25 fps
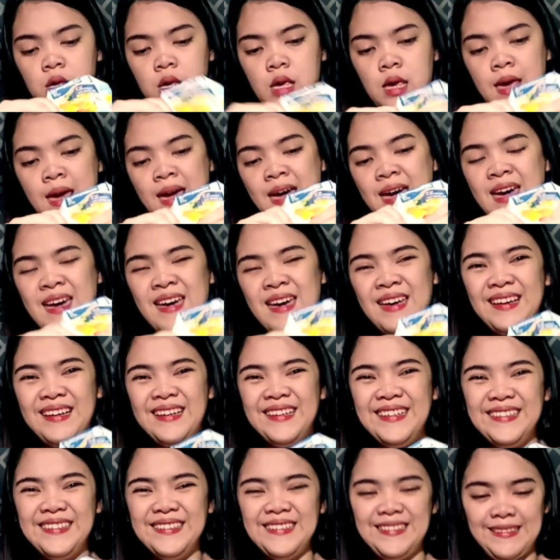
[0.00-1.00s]

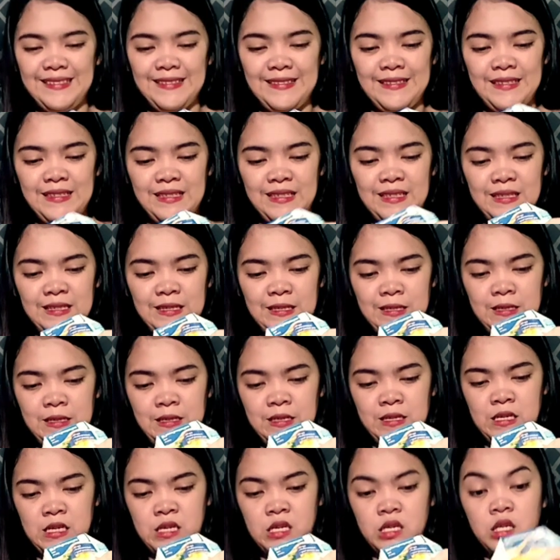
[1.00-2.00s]
Ayan.
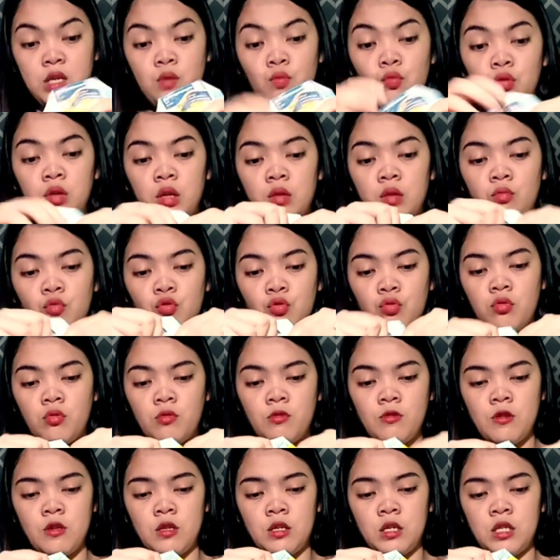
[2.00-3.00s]
Simutin mo,
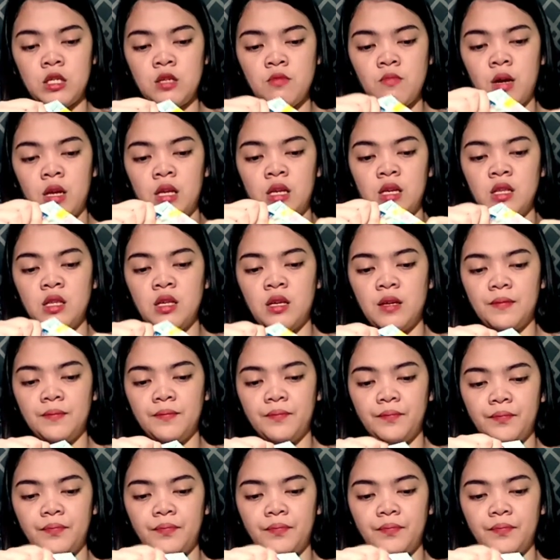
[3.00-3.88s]
kasi mahal yan eh.